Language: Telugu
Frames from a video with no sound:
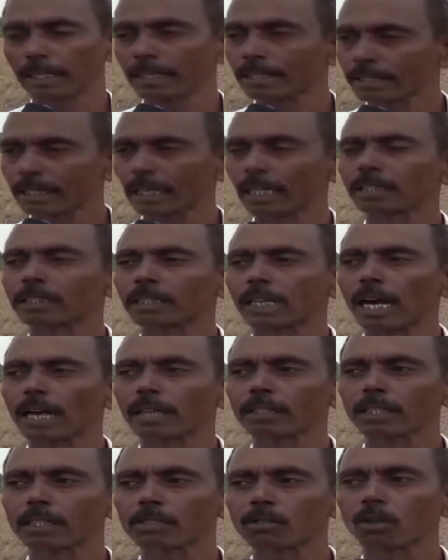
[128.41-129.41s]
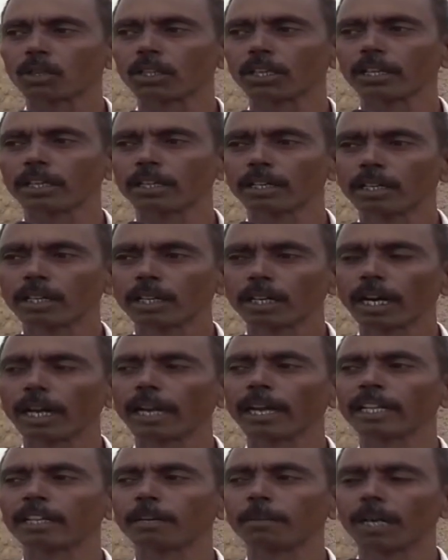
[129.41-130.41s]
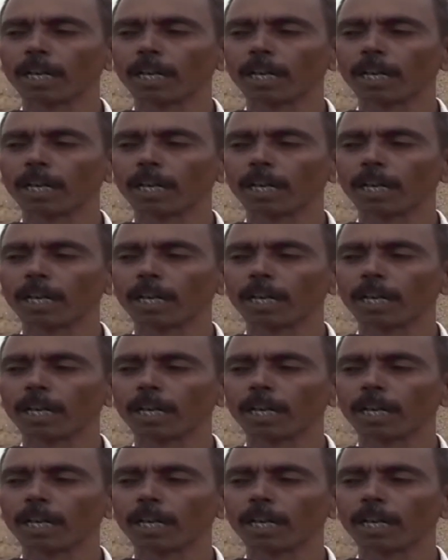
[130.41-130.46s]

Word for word: ఇసుక స్టాక్ చేసుకొని కళ్యాణ